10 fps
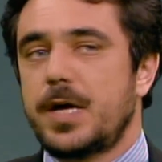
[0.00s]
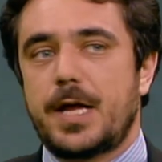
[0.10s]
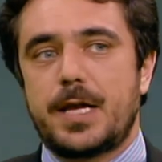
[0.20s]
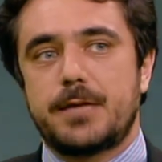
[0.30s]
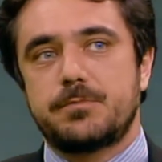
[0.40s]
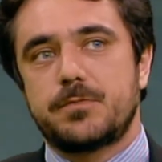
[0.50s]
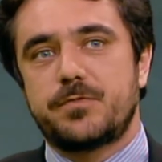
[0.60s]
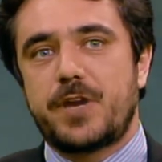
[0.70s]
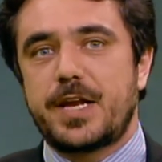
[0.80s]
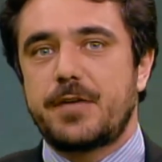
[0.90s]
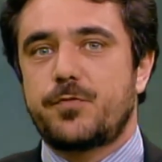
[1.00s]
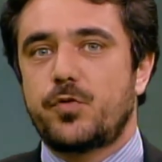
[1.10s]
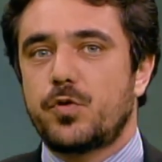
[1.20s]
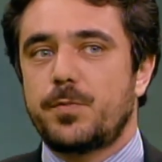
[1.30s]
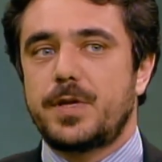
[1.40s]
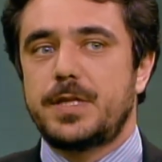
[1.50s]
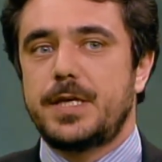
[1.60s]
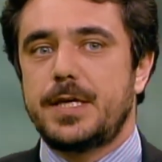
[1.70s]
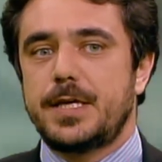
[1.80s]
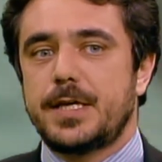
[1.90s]
al, varie forme
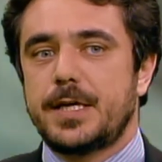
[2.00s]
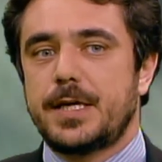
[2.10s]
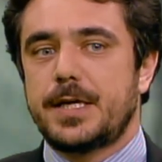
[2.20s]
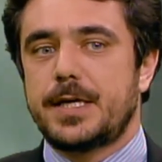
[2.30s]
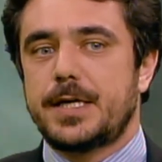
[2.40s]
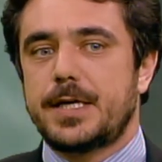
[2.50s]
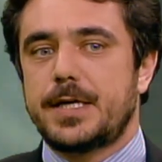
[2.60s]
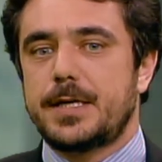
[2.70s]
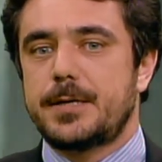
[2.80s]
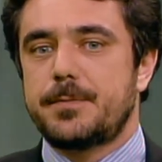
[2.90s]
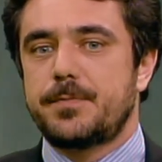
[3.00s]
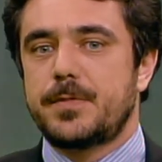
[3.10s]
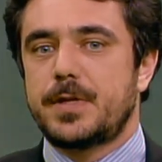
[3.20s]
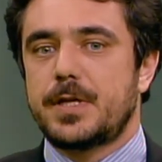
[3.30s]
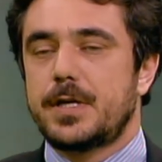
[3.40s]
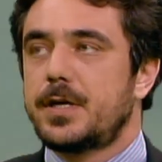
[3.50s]
di... Ehm... Le facciamo